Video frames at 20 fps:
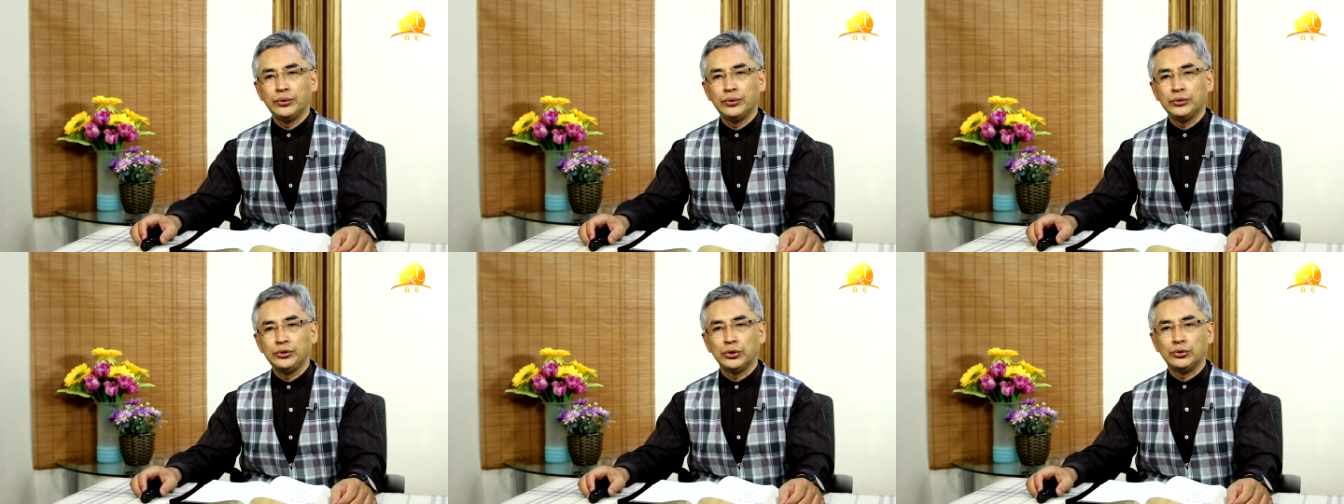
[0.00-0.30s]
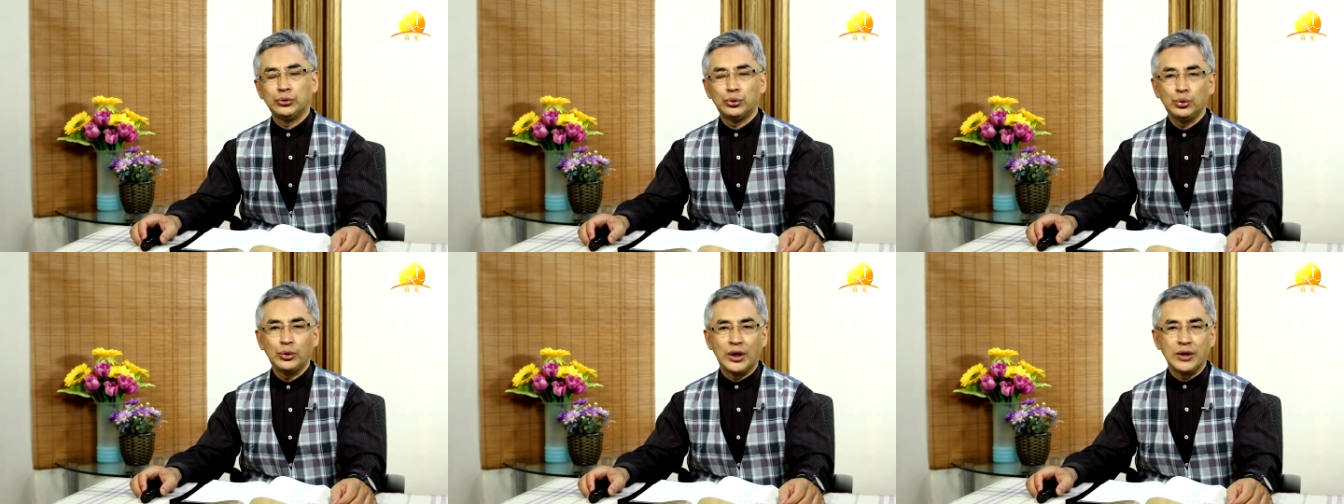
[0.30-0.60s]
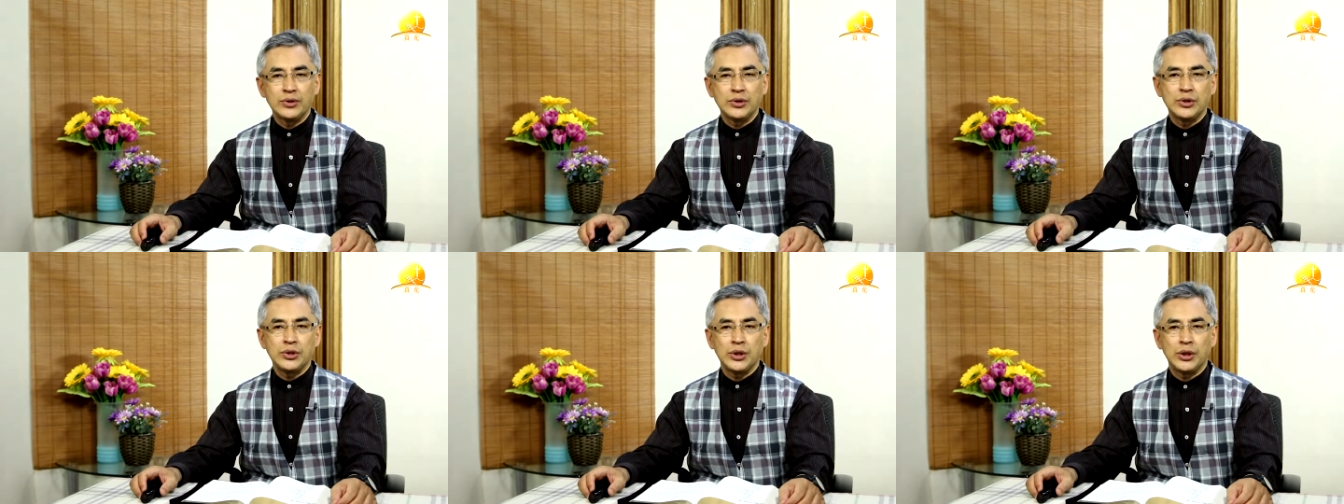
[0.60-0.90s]
就忽然
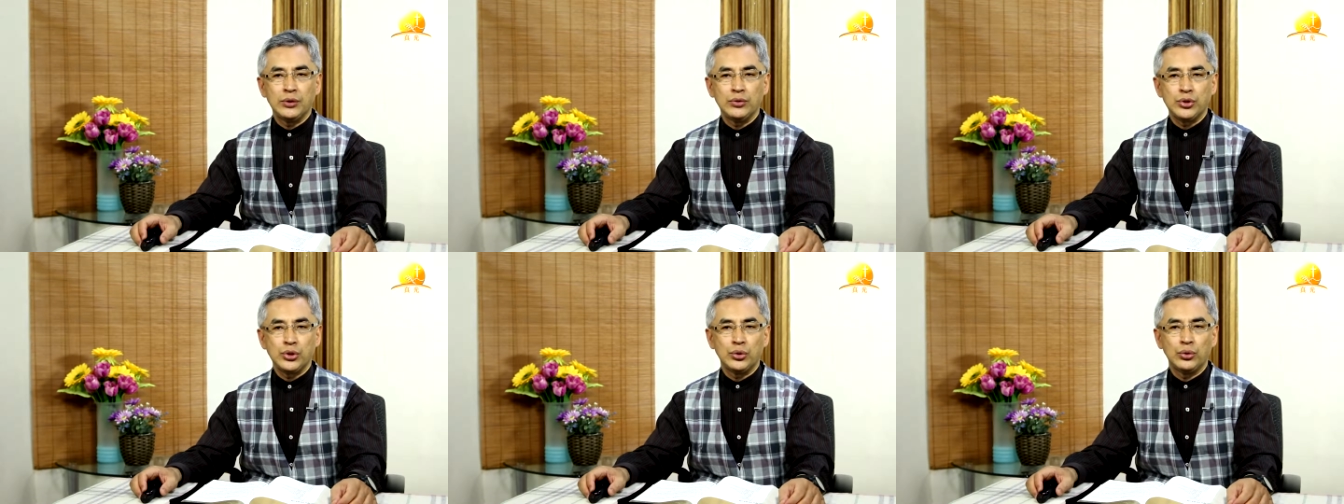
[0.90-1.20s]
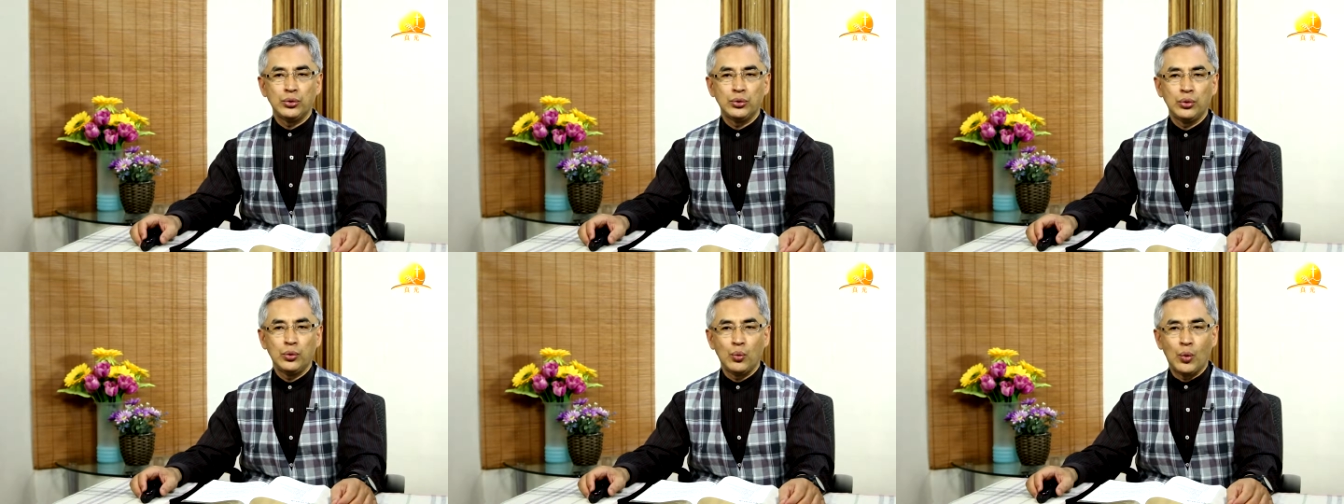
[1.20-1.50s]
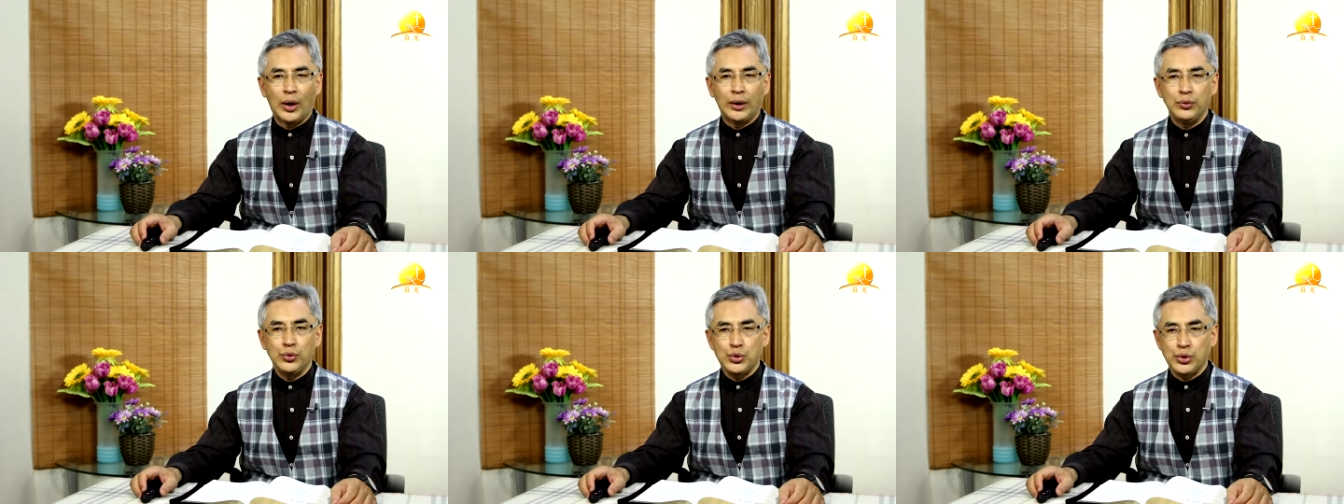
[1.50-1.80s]
之间就
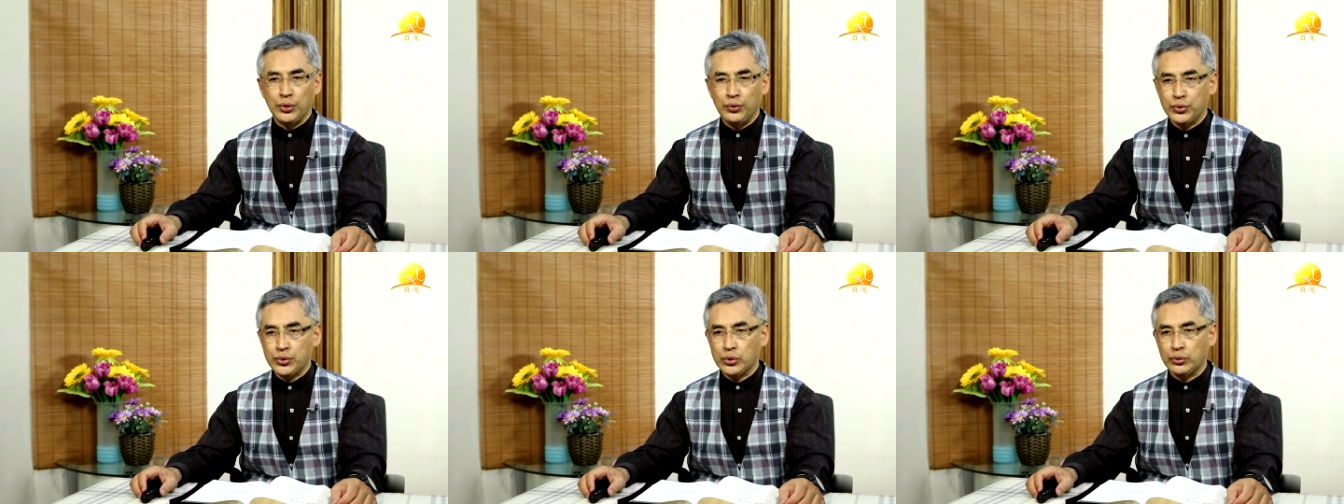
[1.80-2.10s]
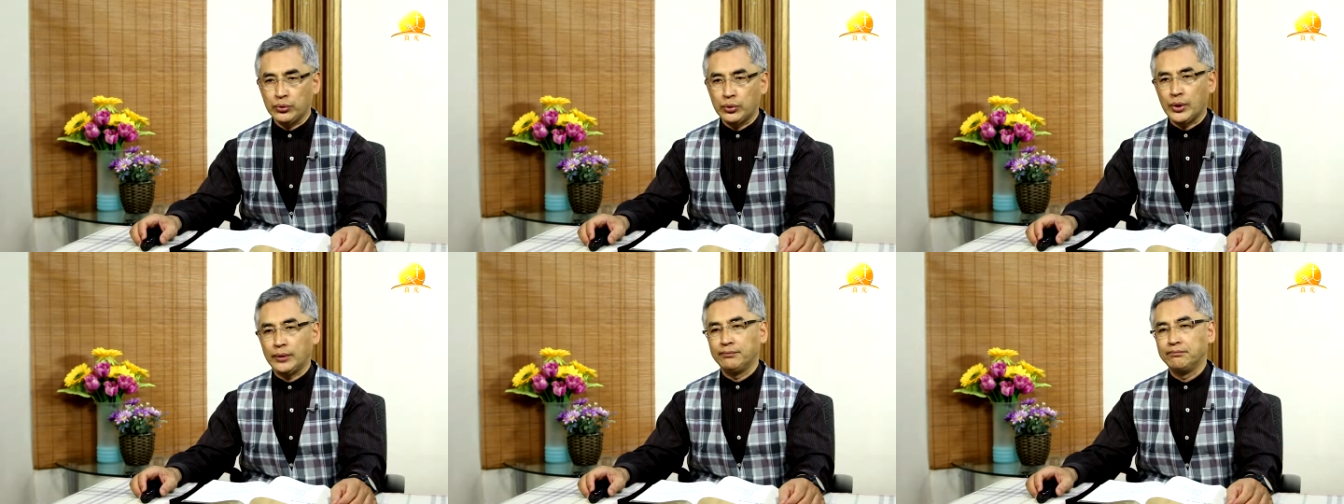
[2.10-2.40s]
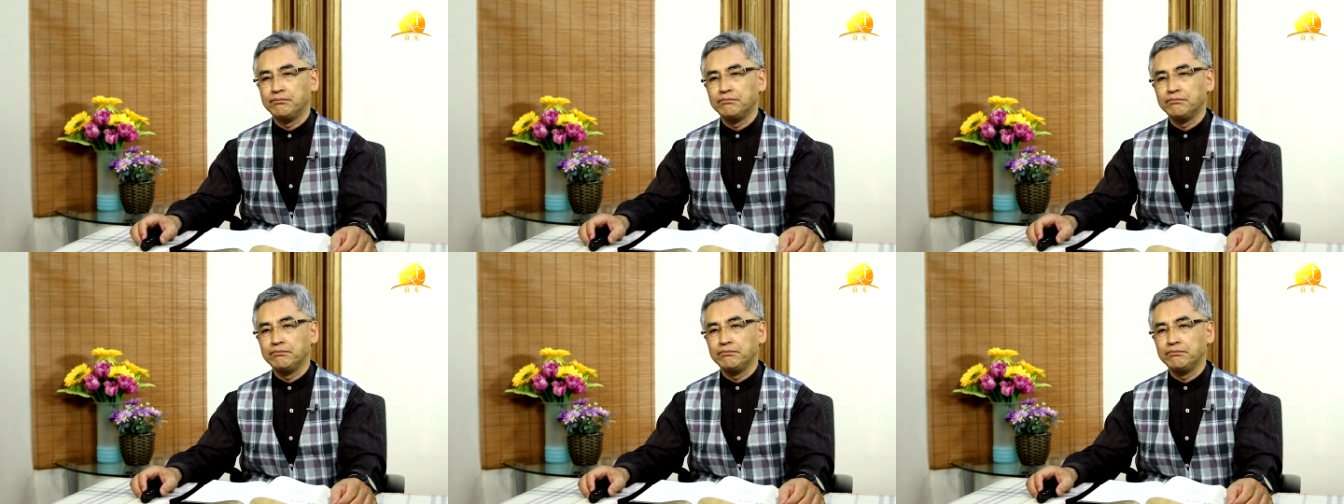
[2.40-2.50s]
完全中断。